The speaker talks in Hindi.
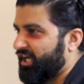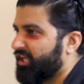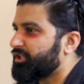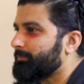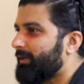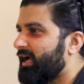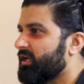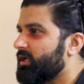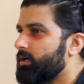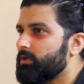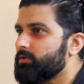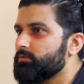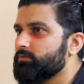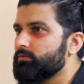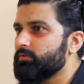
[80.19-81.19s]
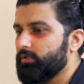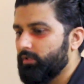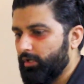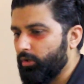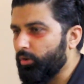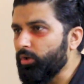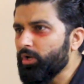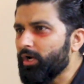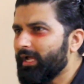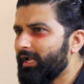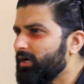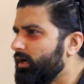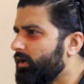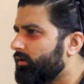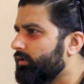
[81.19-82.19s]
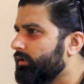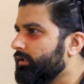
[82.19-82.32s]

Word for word: खच मार रहे हो उड़ो लो